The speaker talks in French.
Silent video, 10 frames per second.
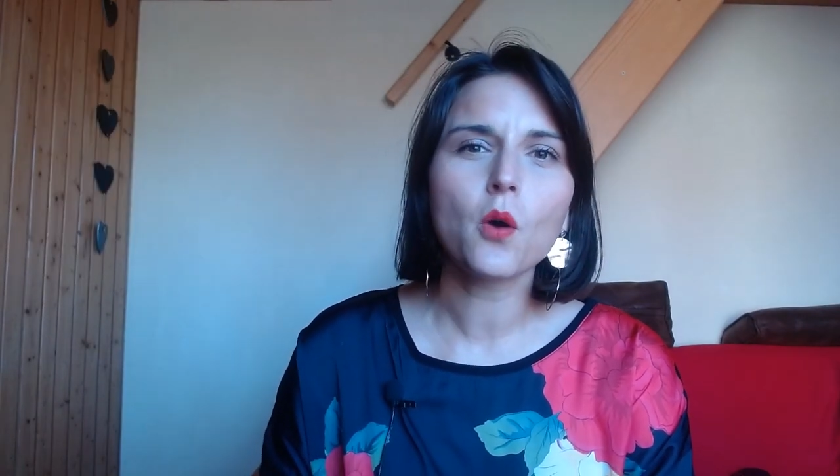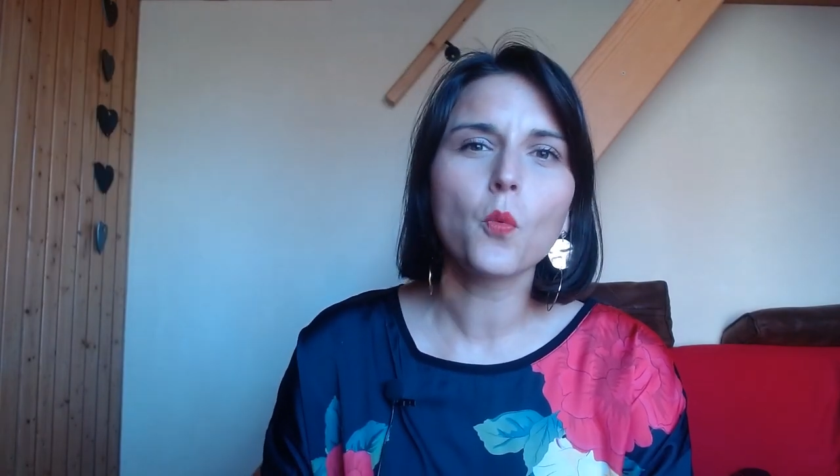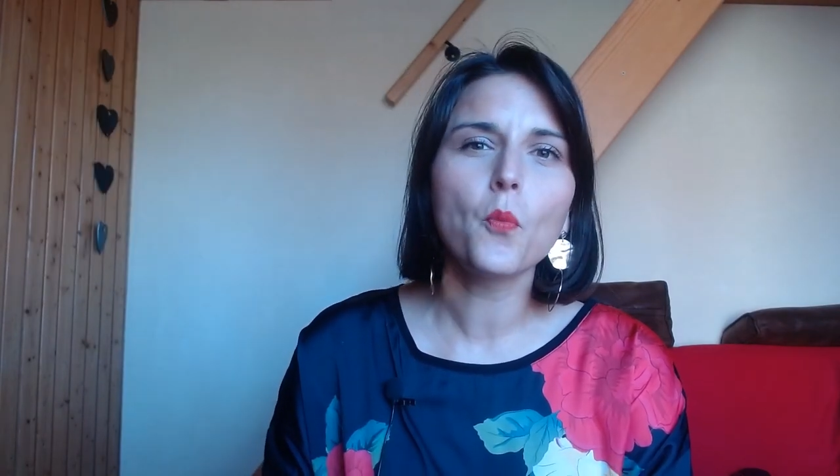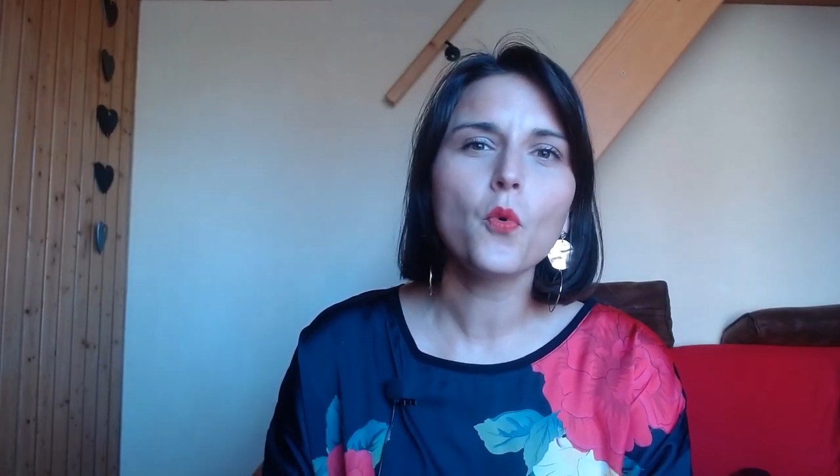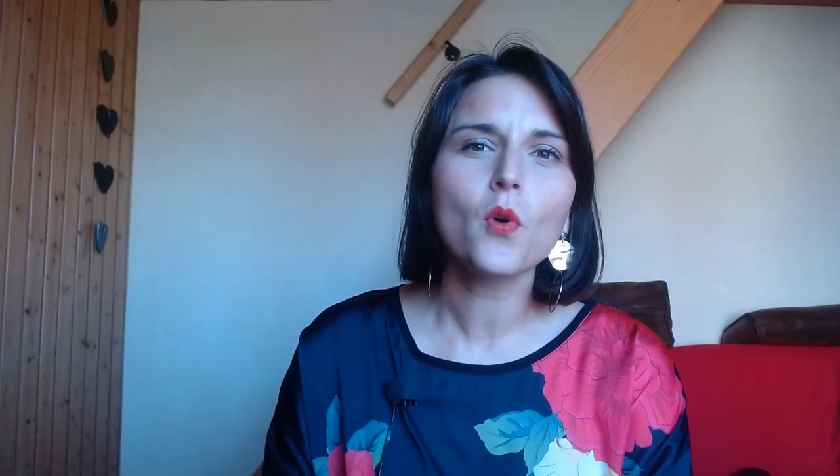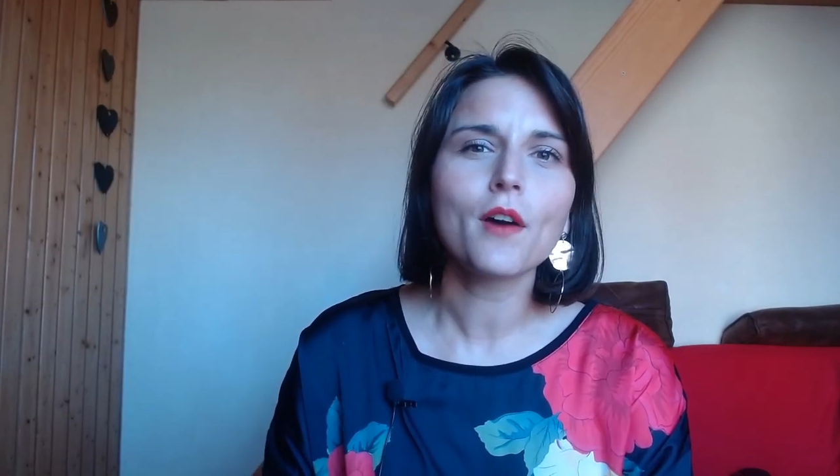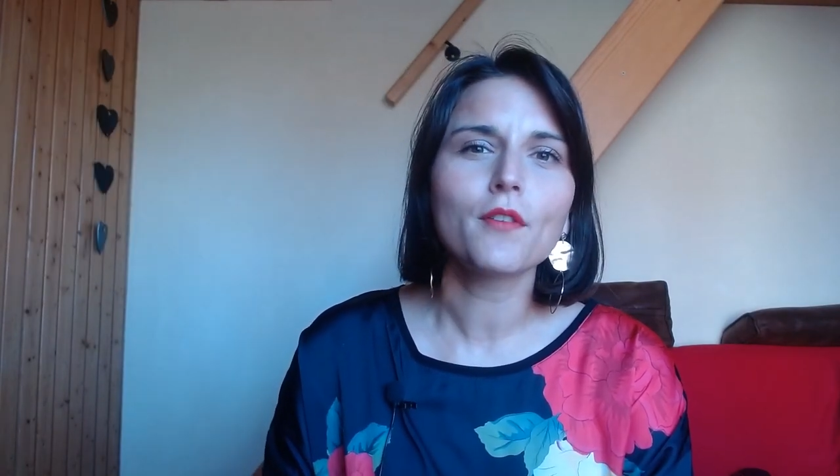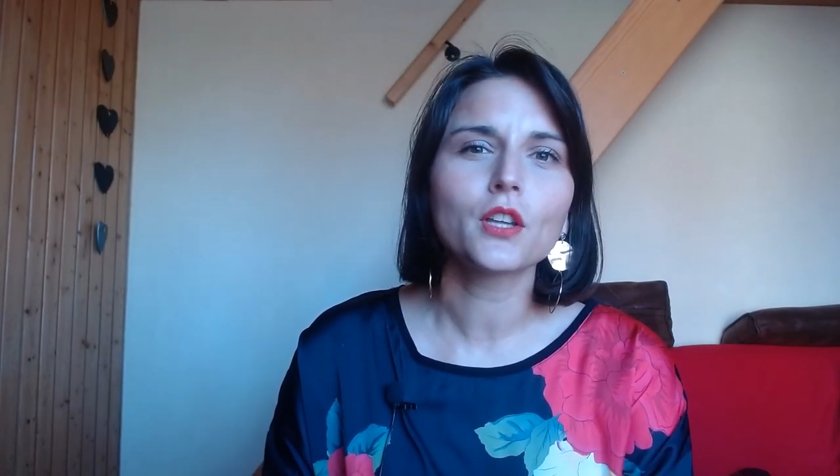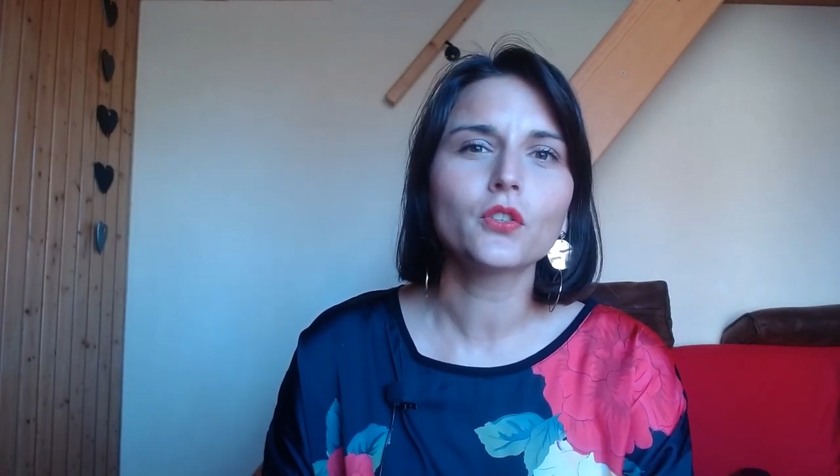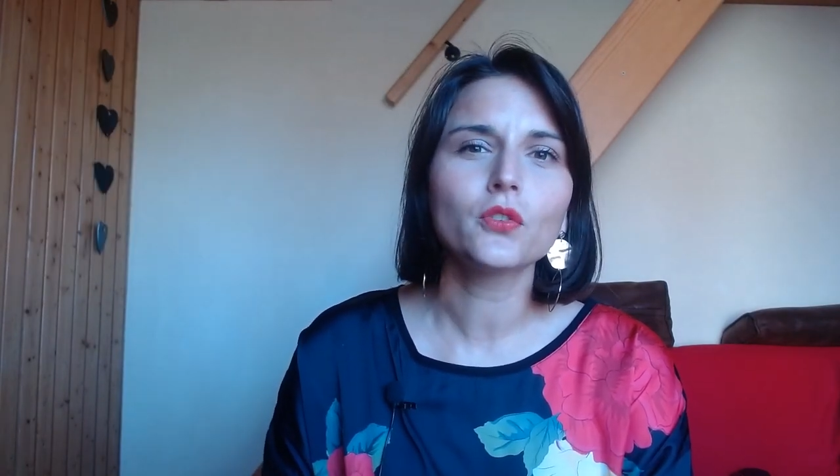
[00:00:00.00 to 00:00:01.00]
on peut avoir